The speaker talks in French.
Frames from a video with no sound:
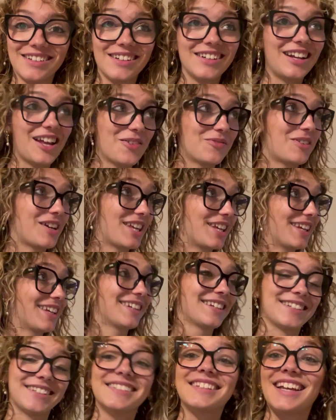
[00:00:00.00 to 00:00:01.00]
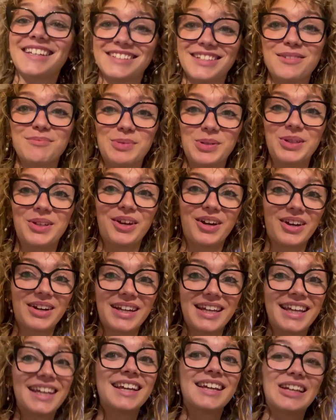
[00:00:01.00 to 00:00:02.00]
Là, vous voyez, ça c'est le bonheur.
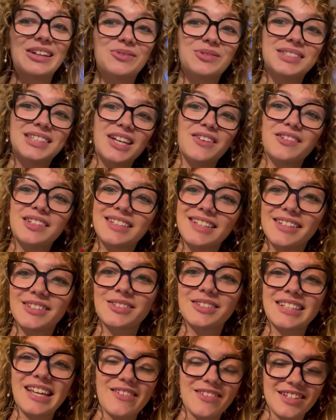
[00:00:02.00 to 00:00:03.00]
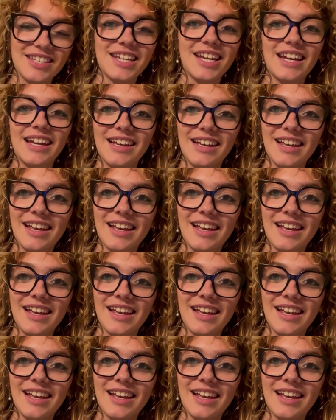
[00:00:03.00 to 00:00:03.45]
Et vous savez ça ce que ça veut dire